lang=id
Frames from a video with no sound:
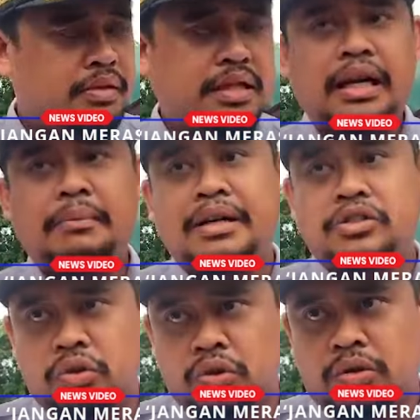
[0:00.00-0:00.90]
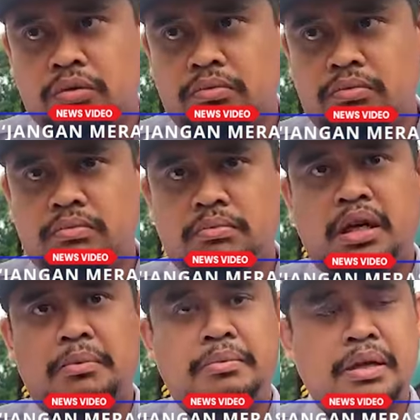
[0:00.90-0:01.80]
jarang masuk
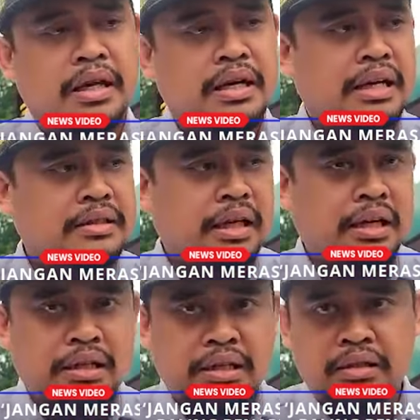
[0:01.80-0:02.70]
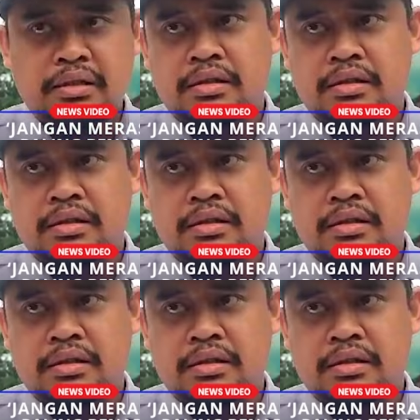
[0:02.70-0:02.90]
lebih milih ngajar di